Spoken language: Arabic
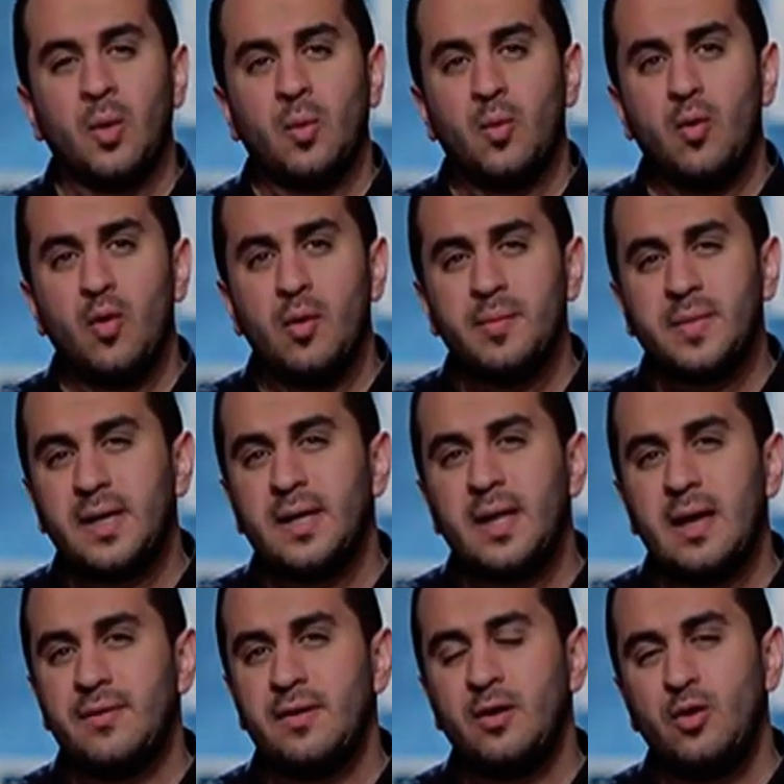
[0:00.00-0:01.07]
وممكن
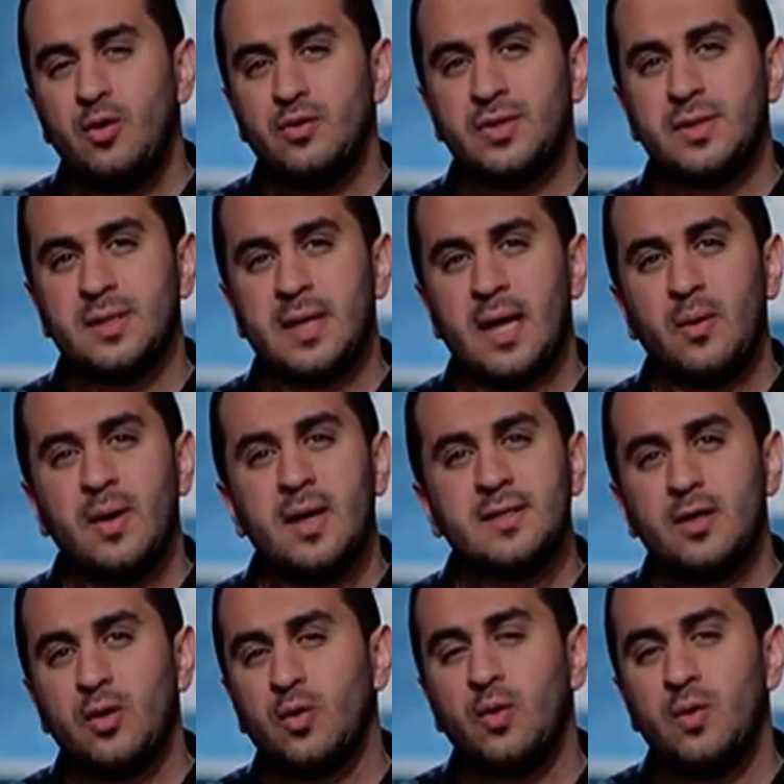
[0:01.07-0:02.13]
هذا الحزن أو هذا
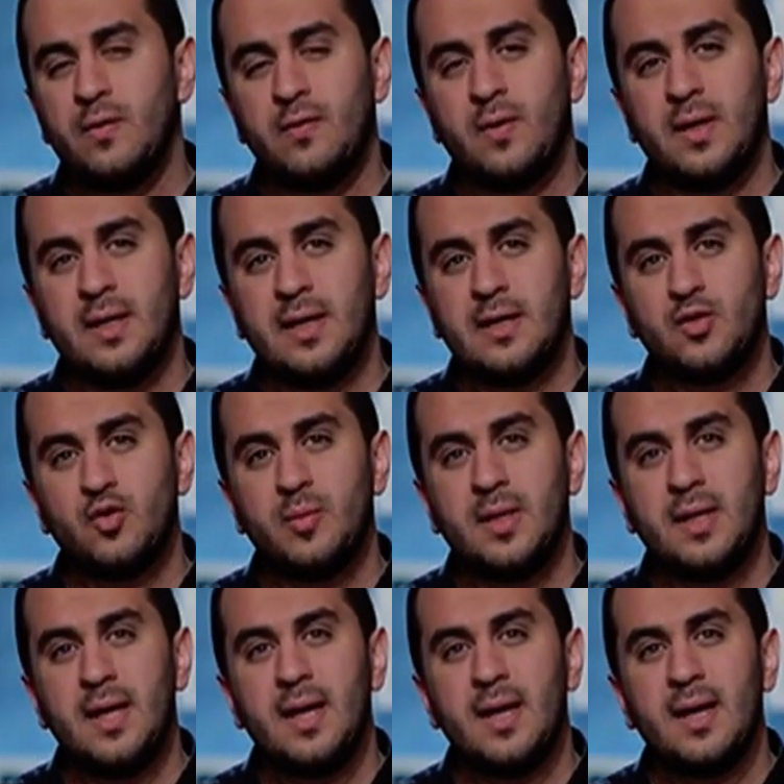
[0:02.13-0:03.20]
الخوف والعياذ
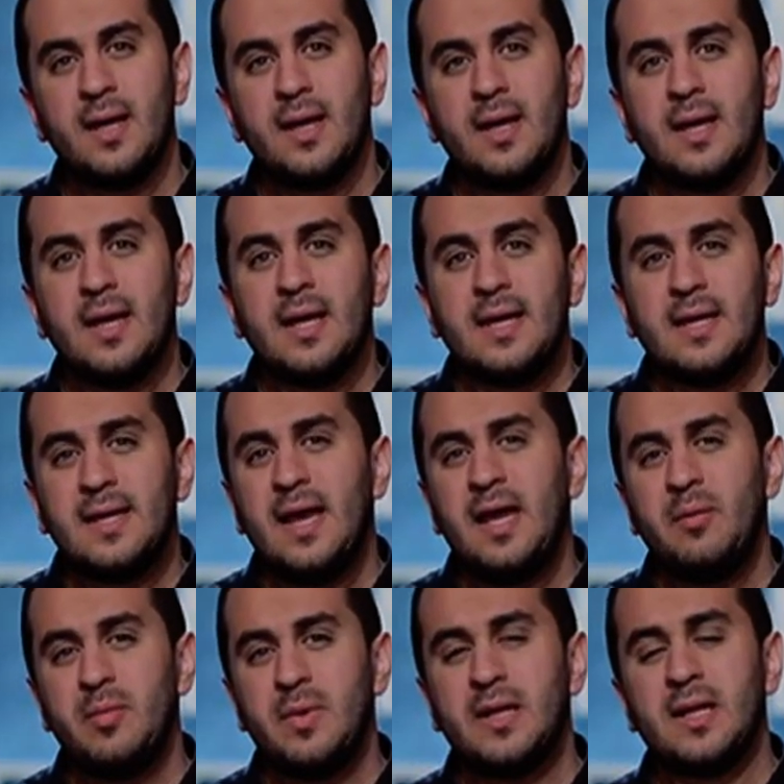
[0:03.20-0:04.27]
بالله
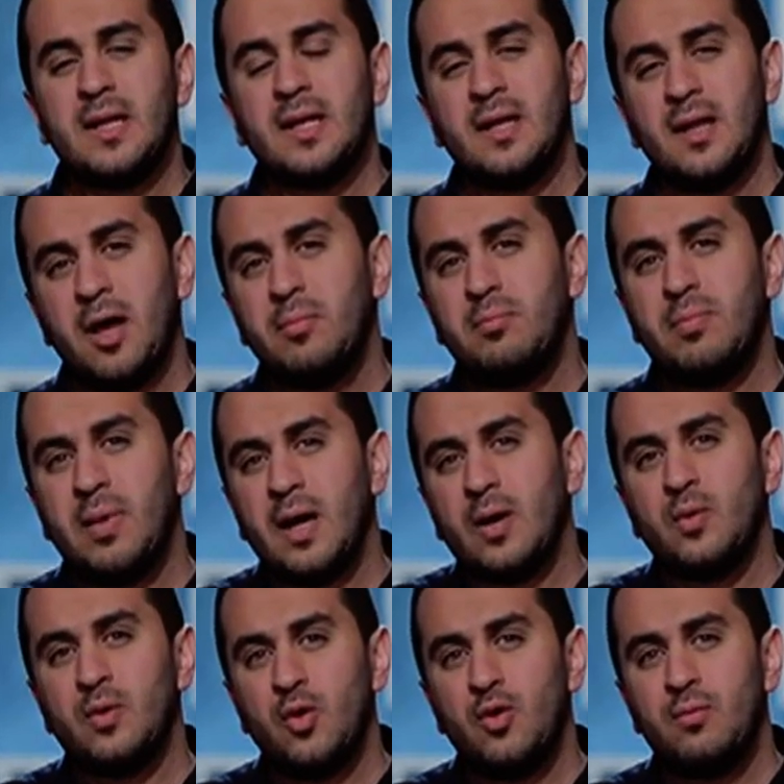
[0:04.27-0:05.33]
يحمل الأب
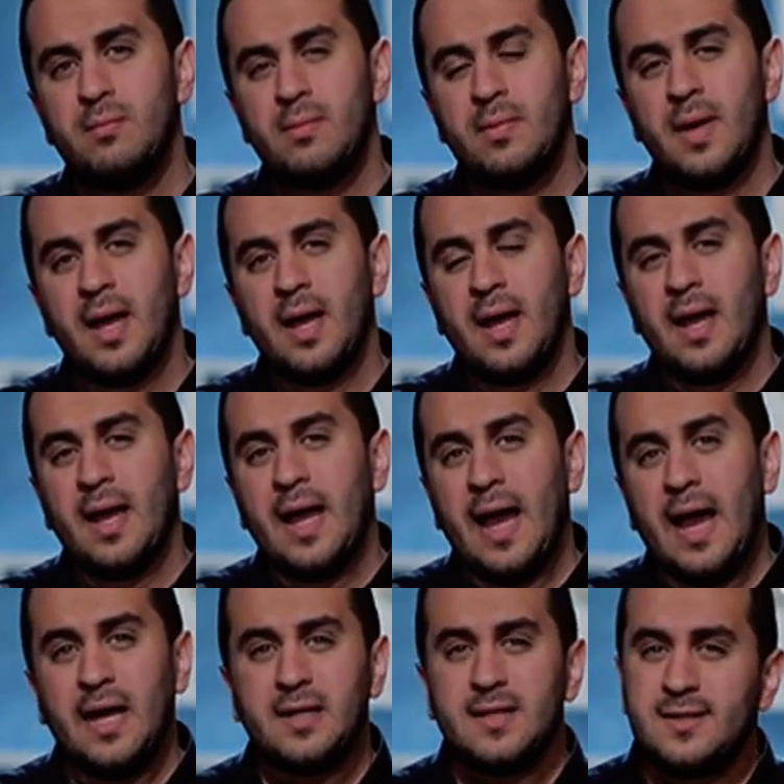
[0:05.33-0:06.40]
أو الأم
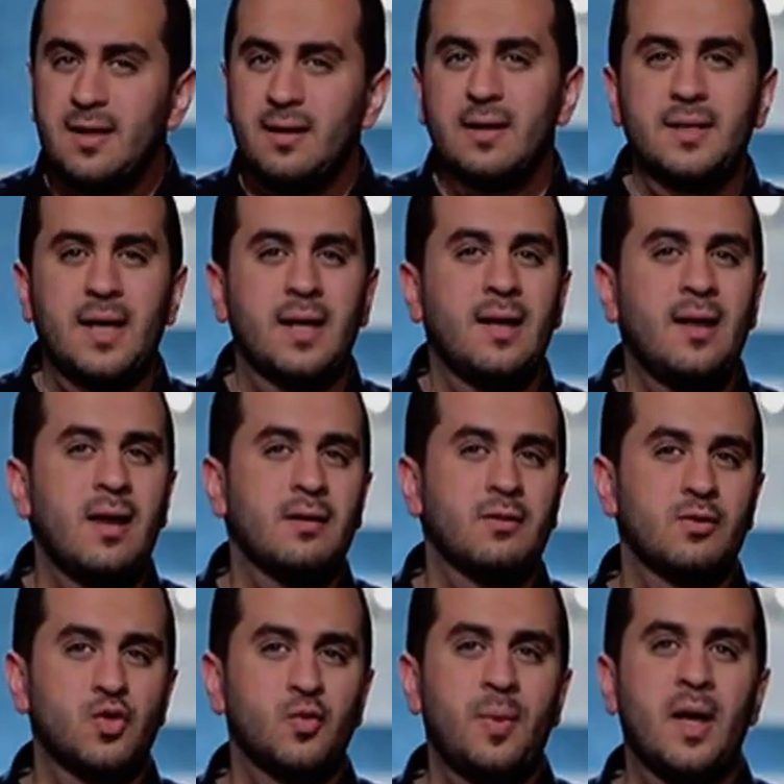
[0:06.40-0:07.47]
على السخط على الحق
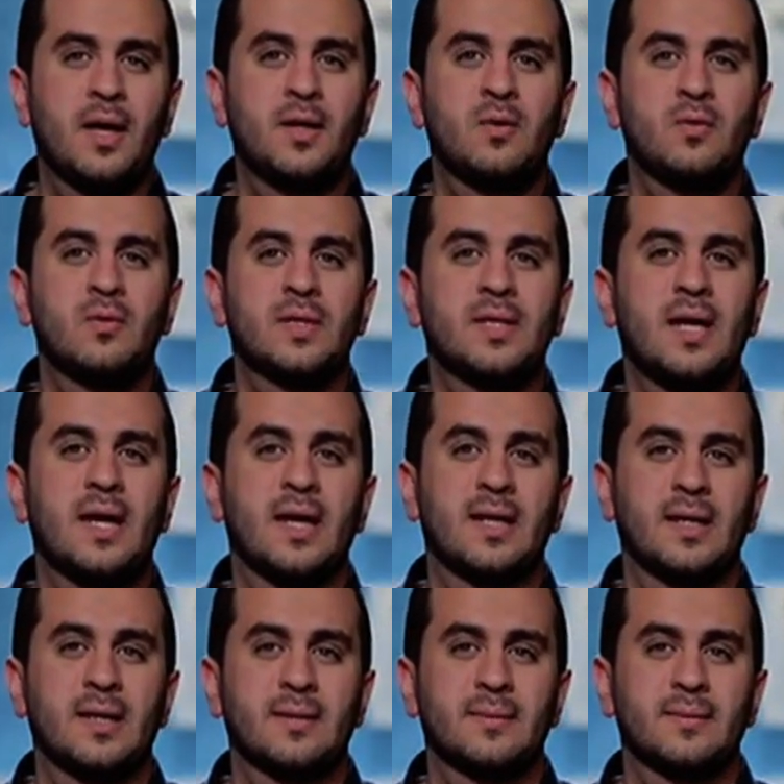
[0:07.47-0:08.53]
سبحانه وتعالى
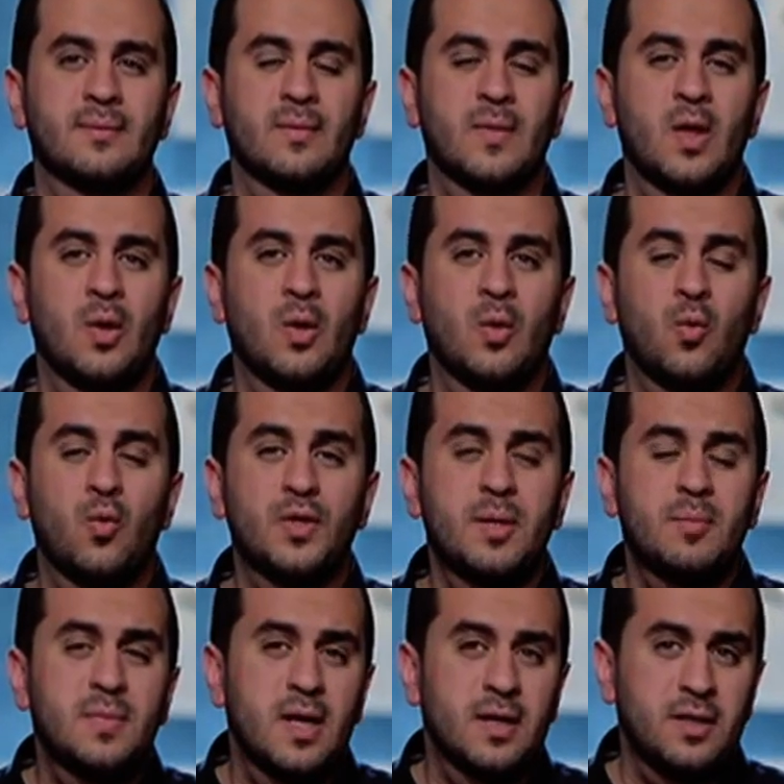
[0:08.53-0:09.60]

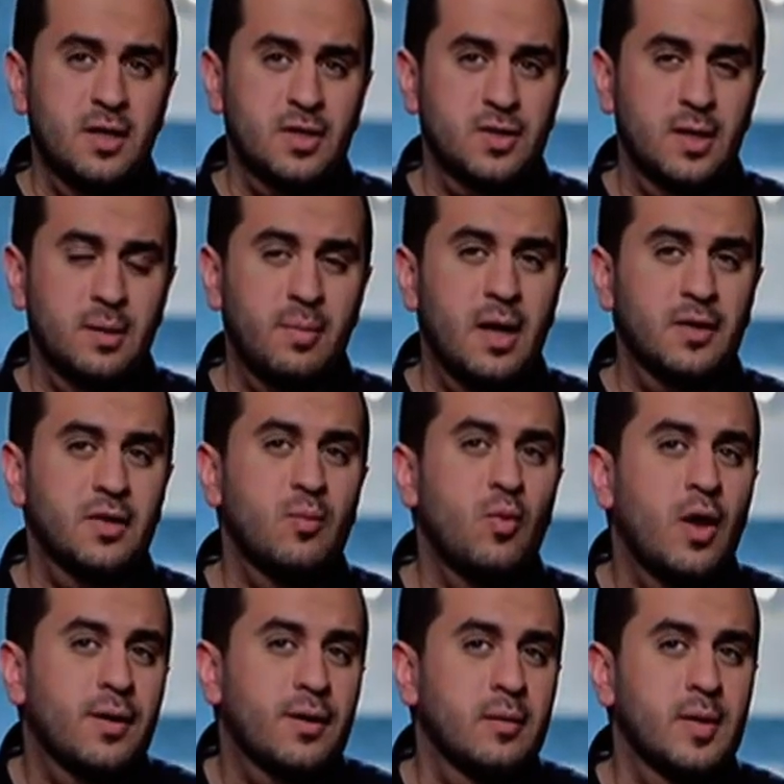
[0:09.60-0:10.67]
وتبدأ تحصل بعض
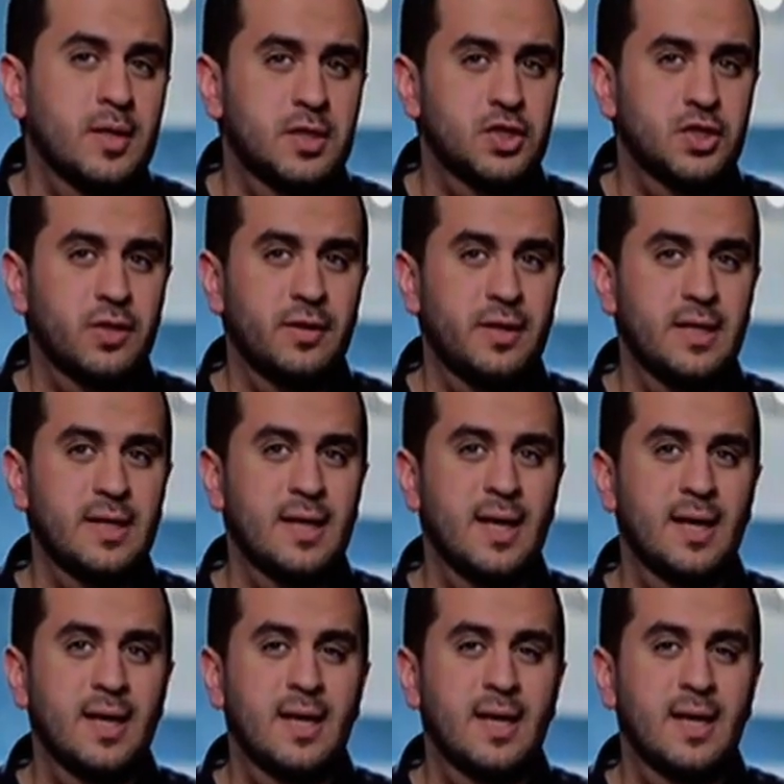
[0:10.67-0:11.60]
المحرمات الشرعية